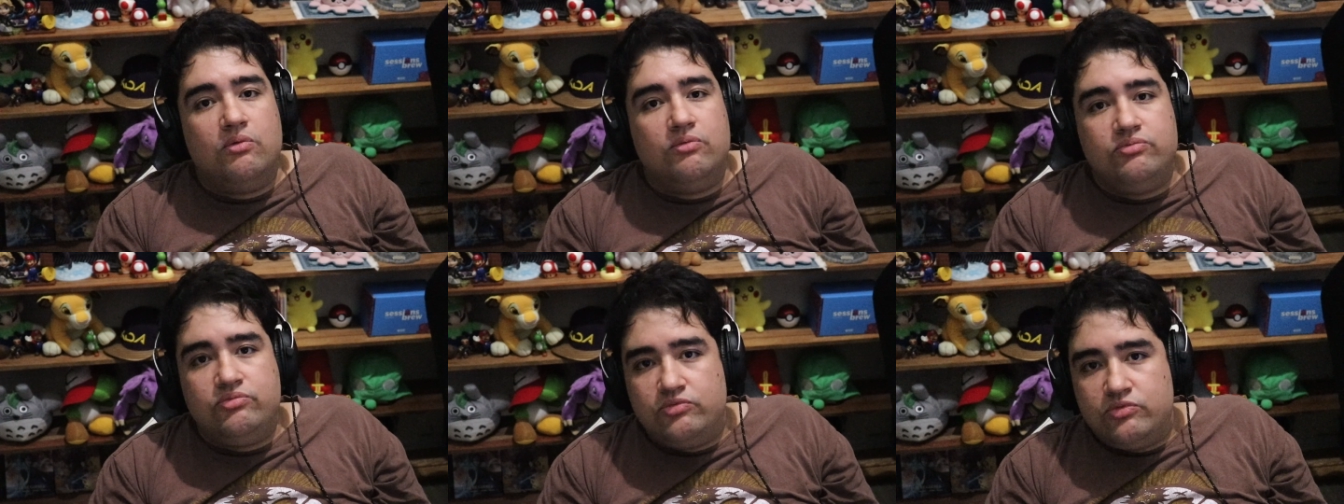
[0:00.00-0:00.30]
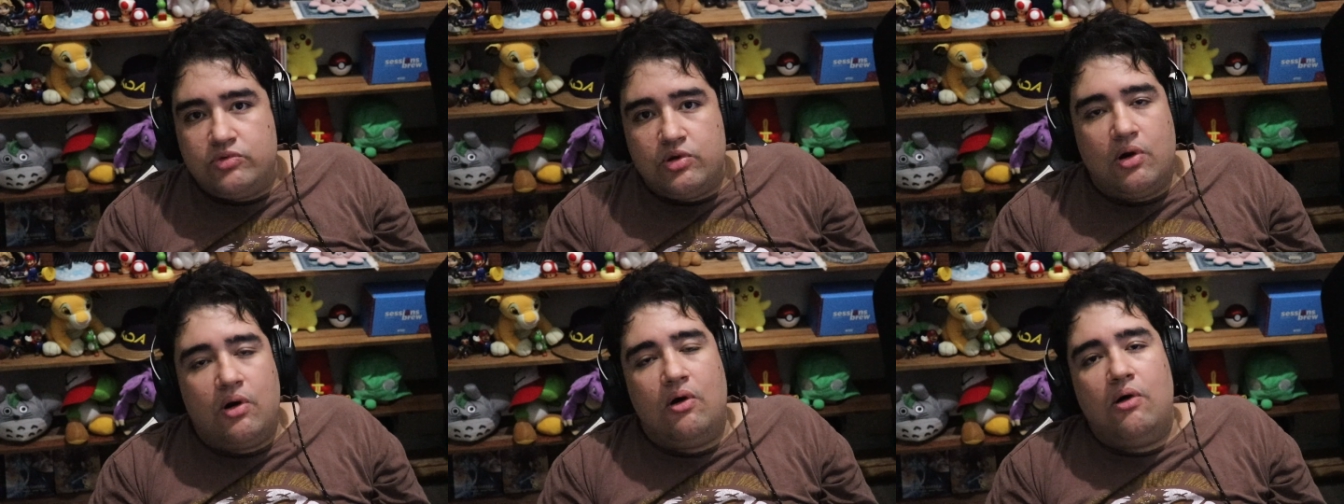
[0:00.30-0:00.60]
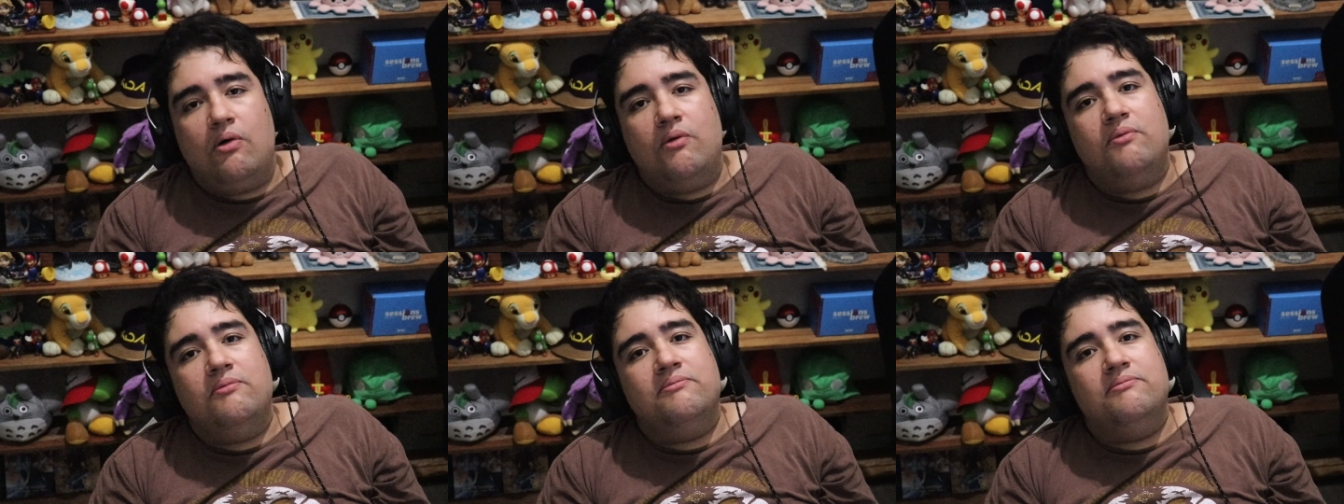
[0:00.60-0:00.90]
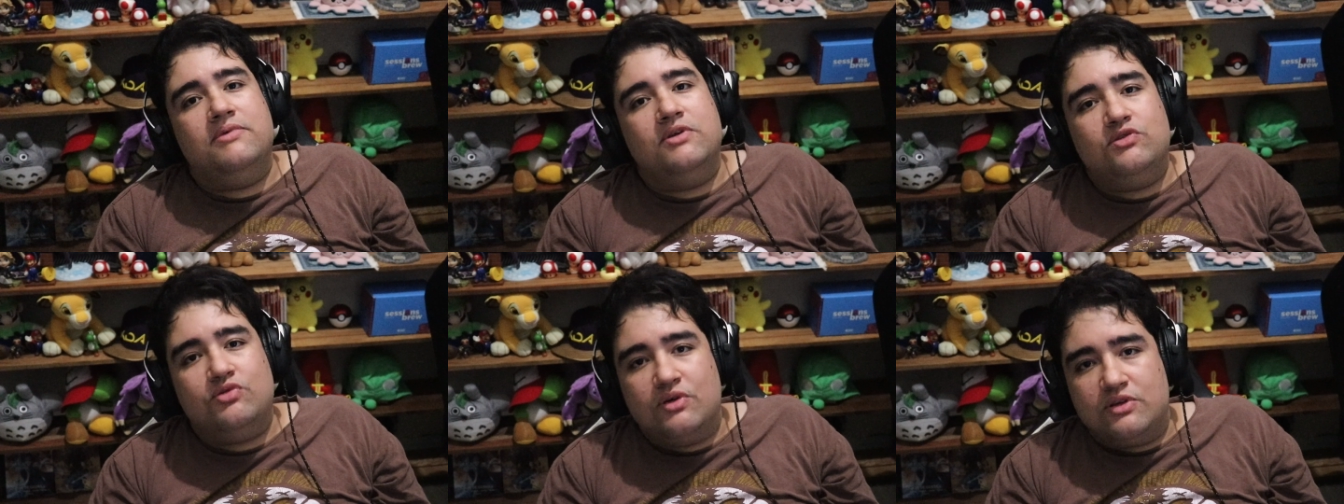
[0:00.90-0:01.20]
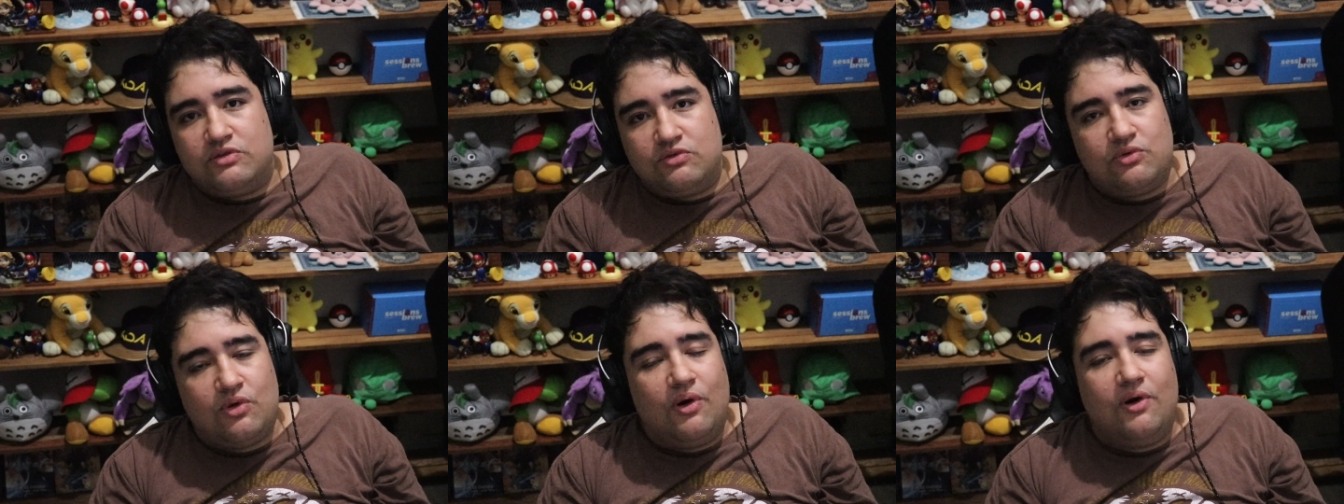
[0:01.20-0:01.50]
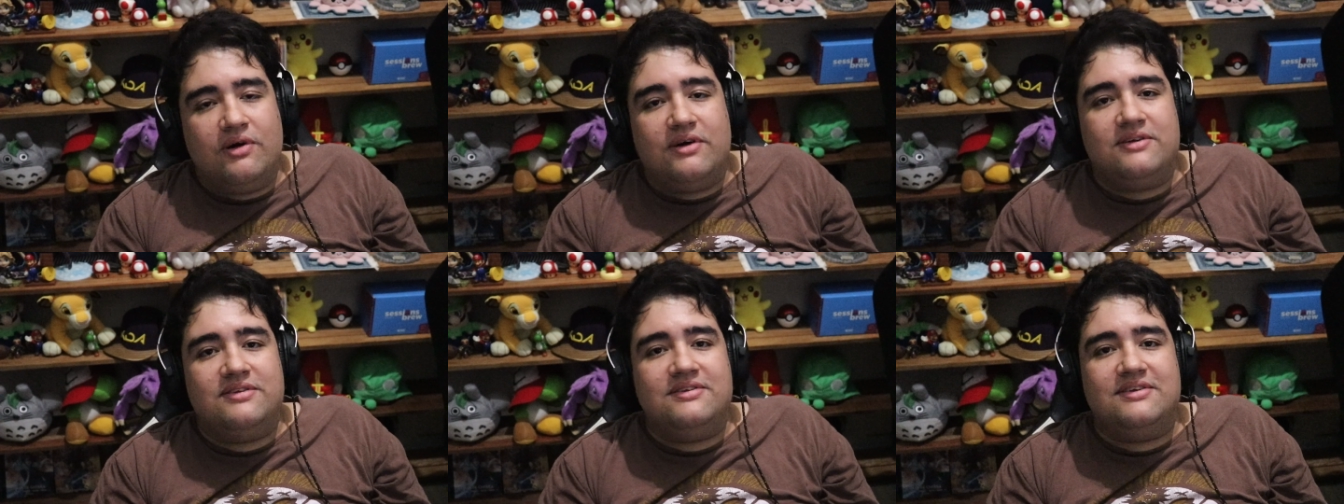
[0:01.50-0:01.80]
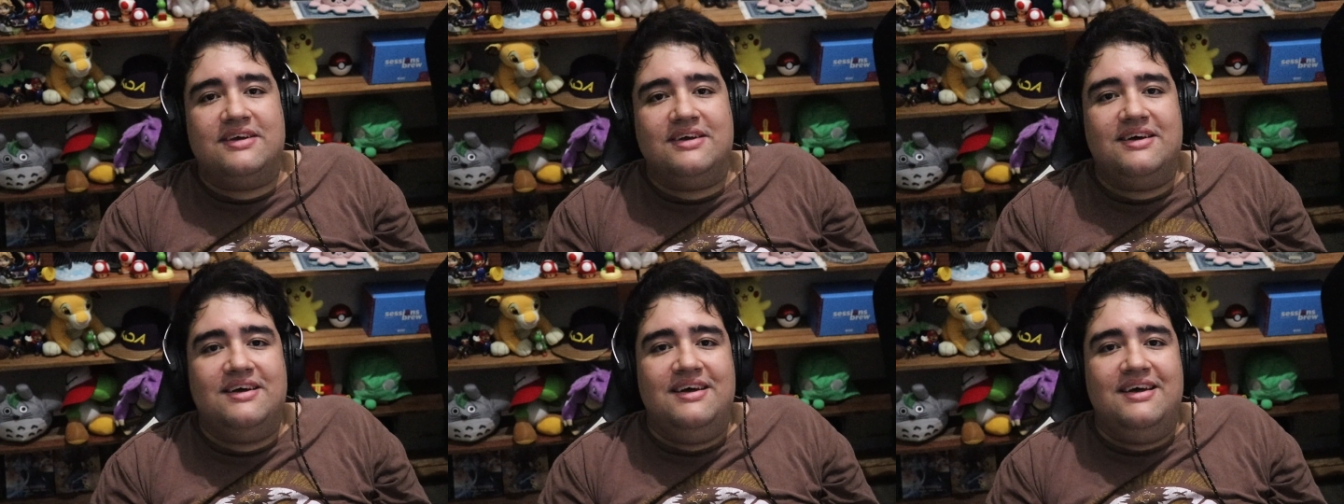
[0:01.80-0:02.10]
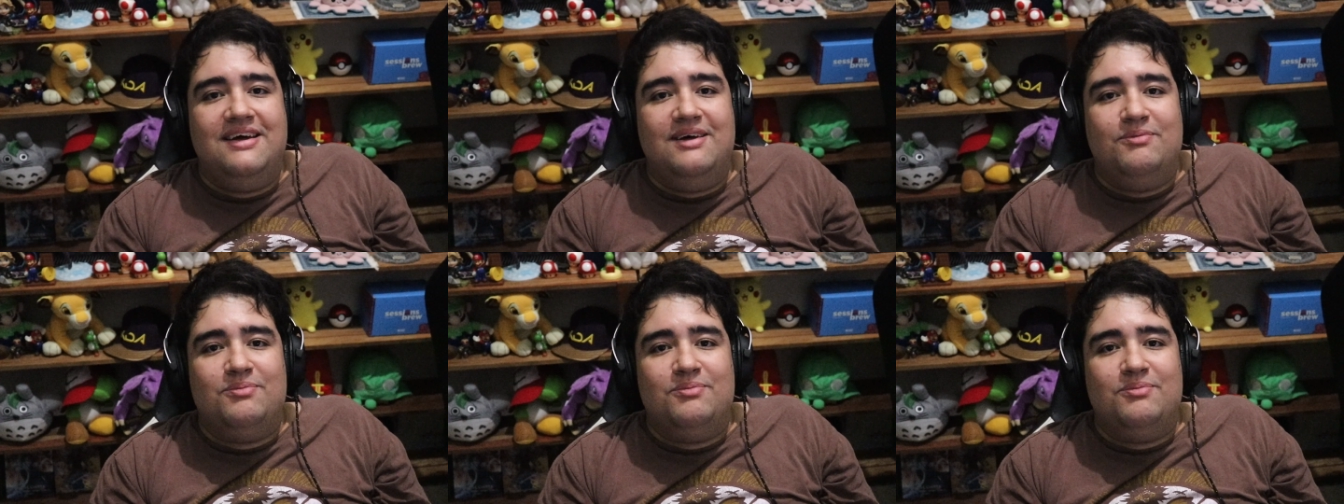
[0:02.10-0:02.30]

um troll pessoa tóxica,